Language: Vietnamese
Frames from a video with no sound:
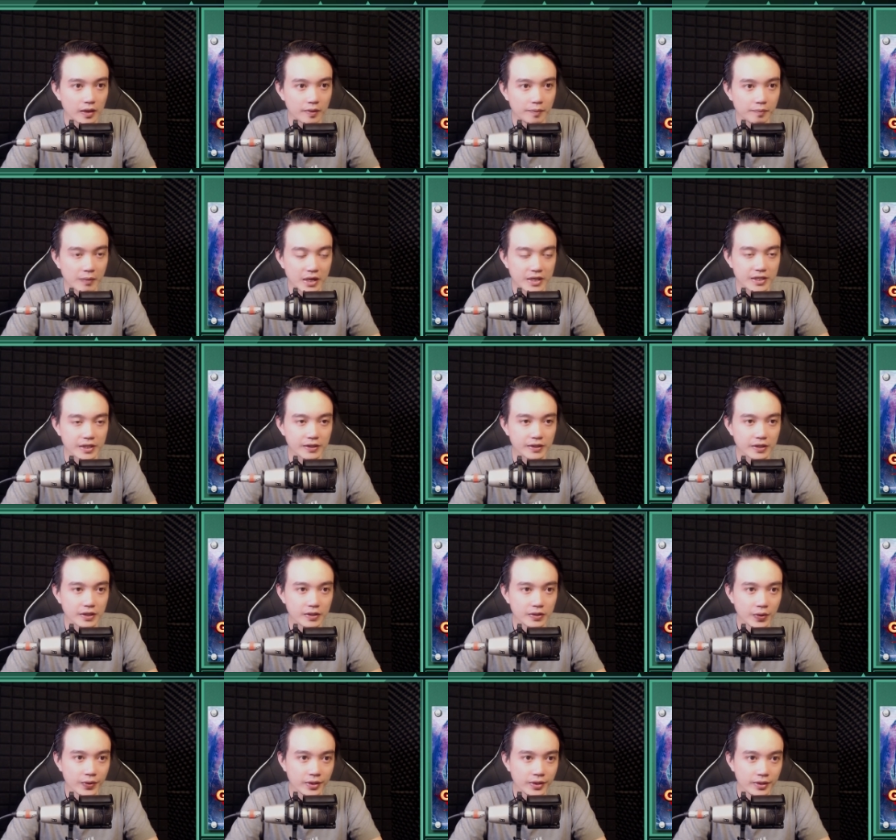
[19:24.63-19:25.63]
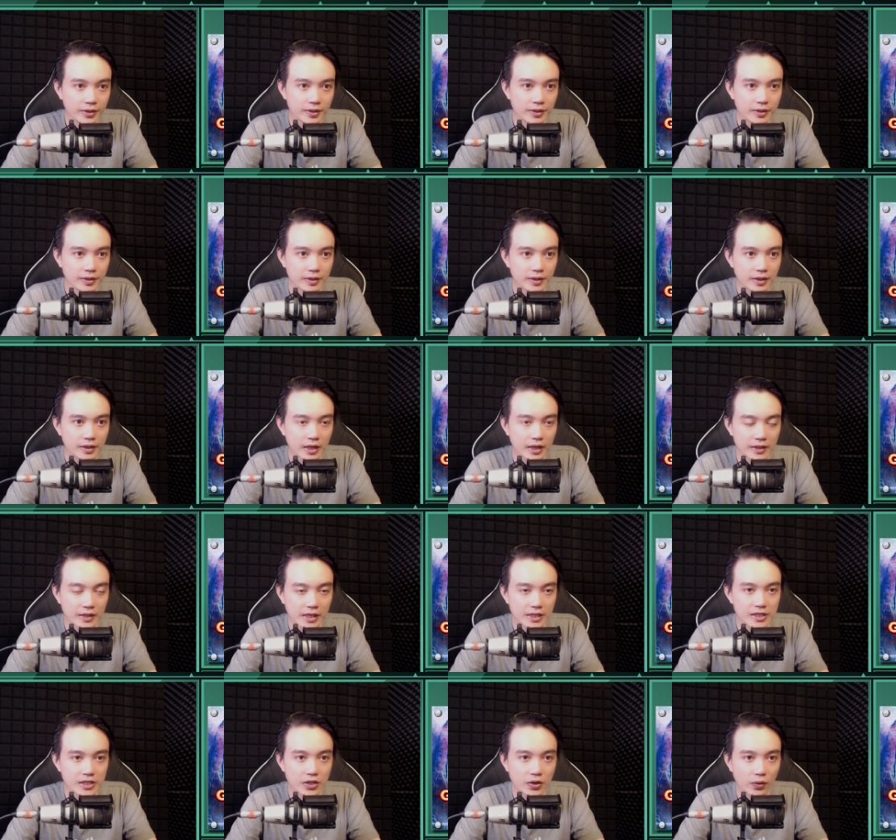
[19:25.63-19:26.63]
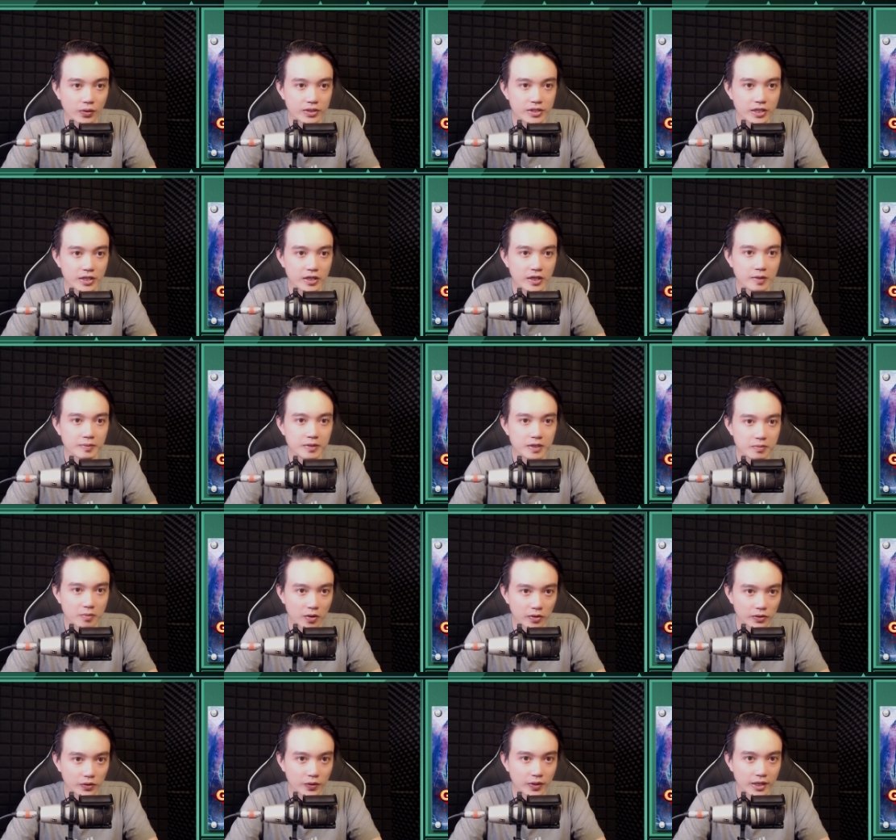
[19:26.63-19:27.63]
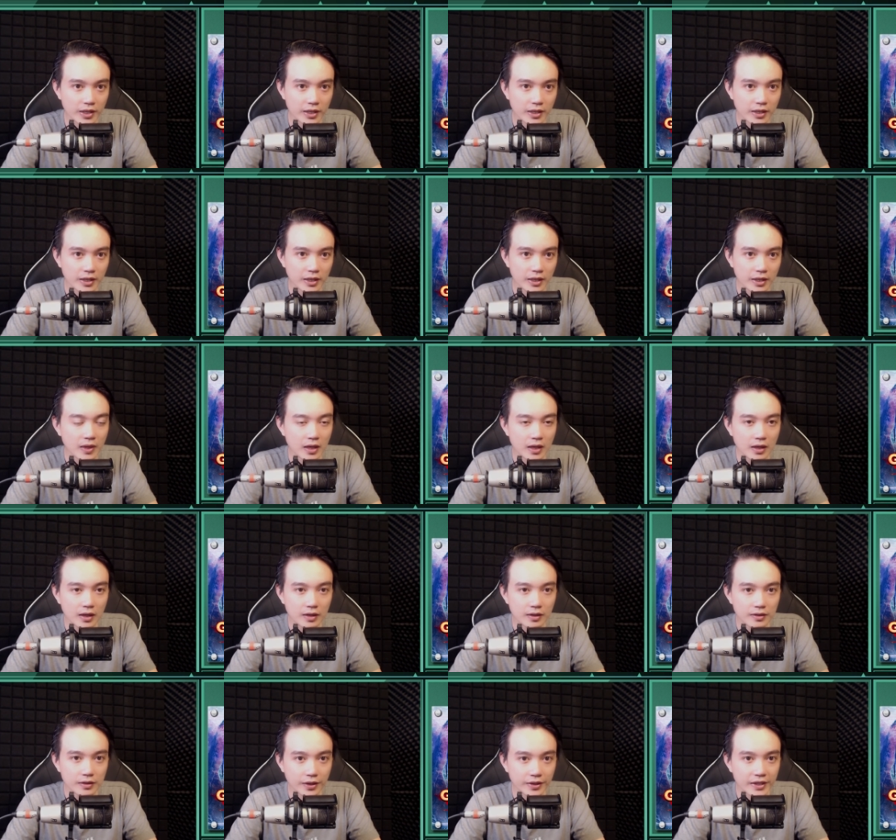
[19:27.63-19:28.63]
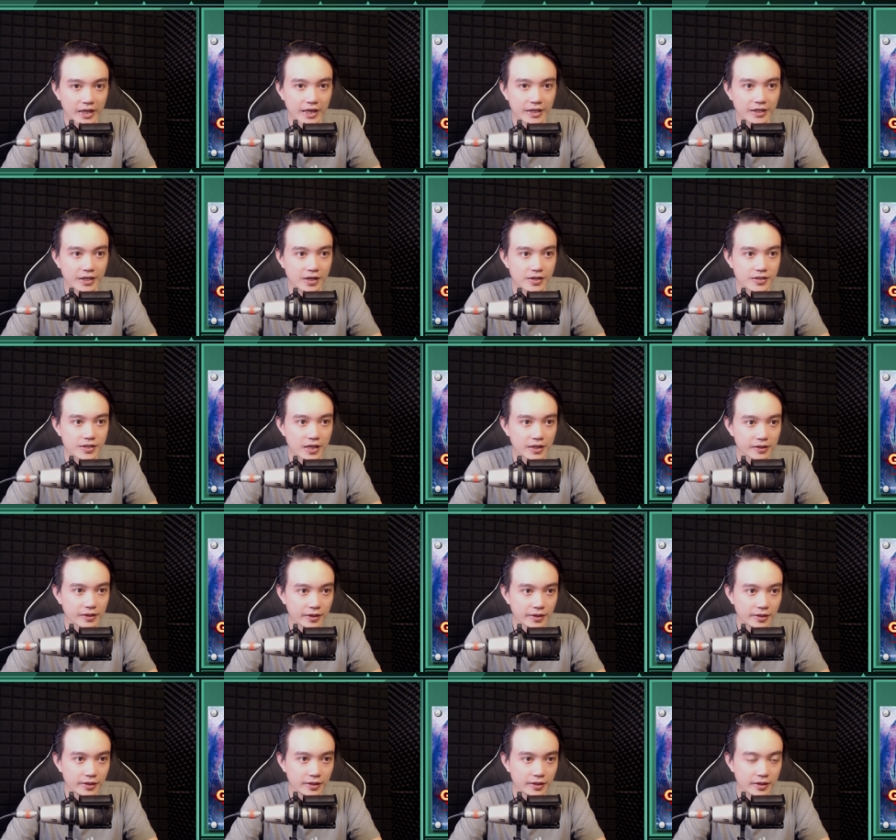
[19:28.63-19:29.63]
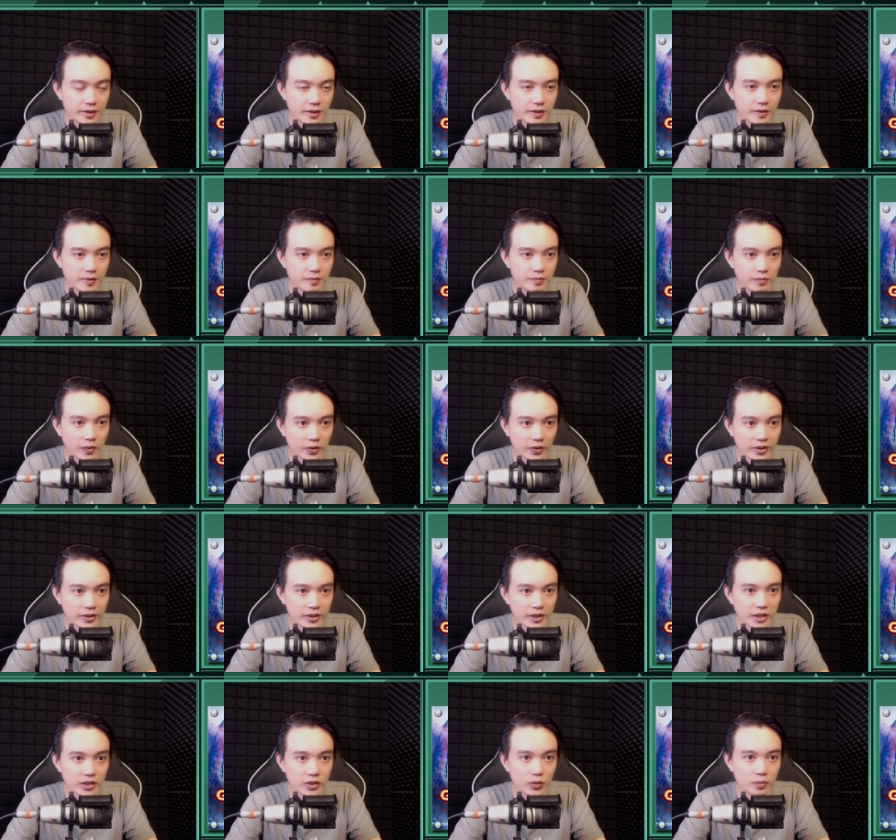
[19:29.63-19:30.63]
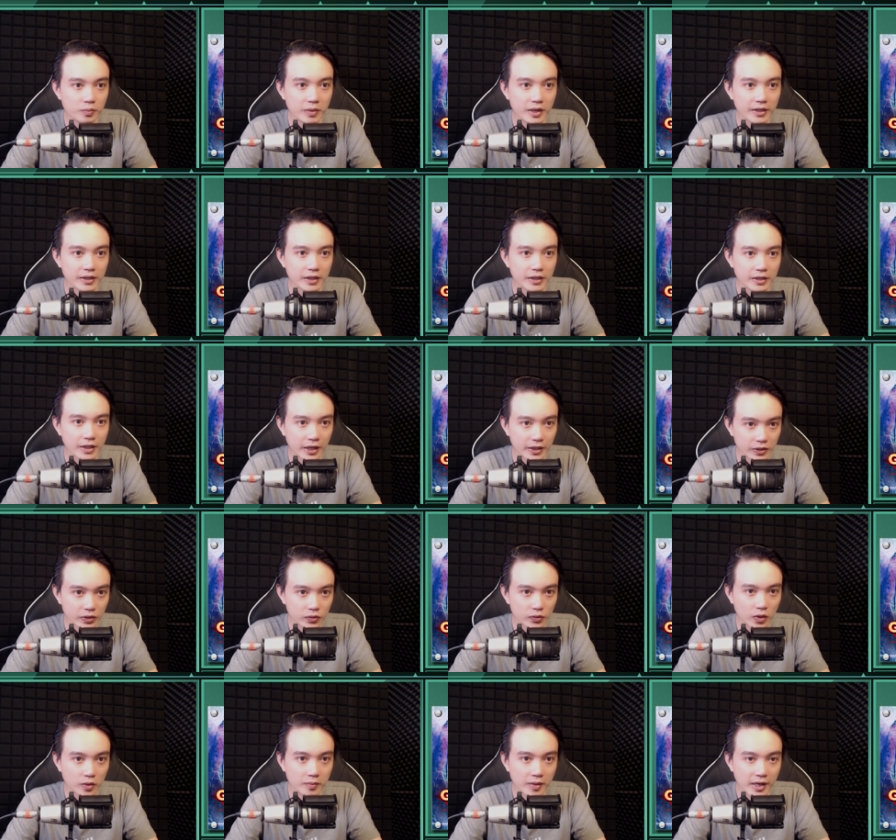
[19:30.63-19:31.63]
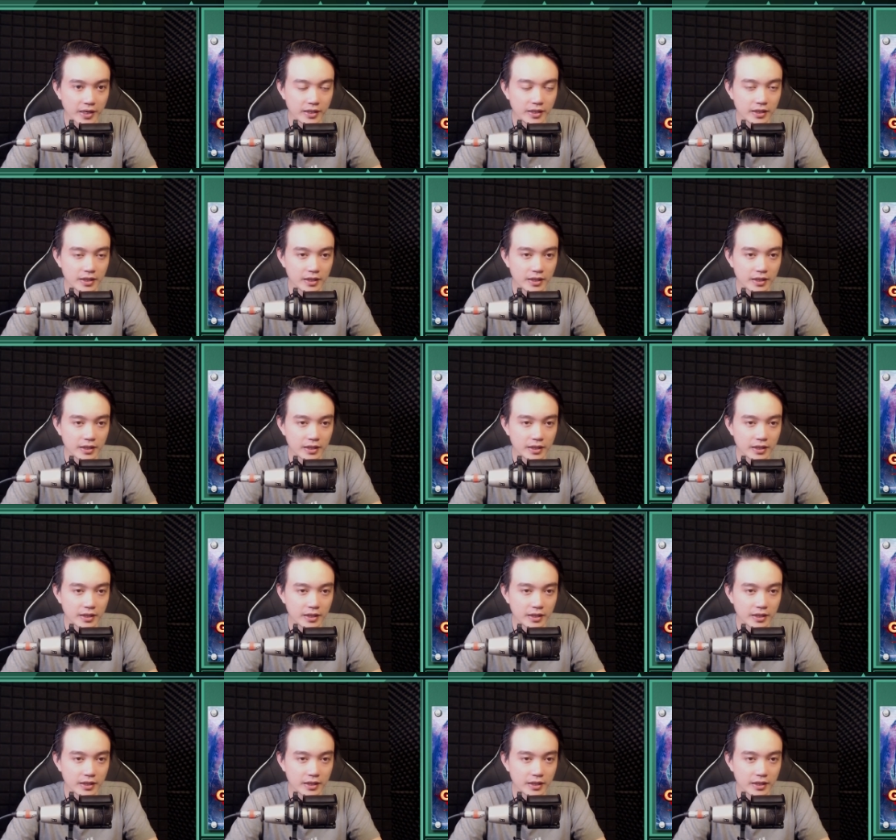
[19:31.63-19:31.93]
Bác sĩ Tứ nói anh ta sẽ gọi xe ôm đưa bọn tôi đi. Thời gian chờ xe tới, mọi người cứ chuẩn bị tinh thần cho thoải mái.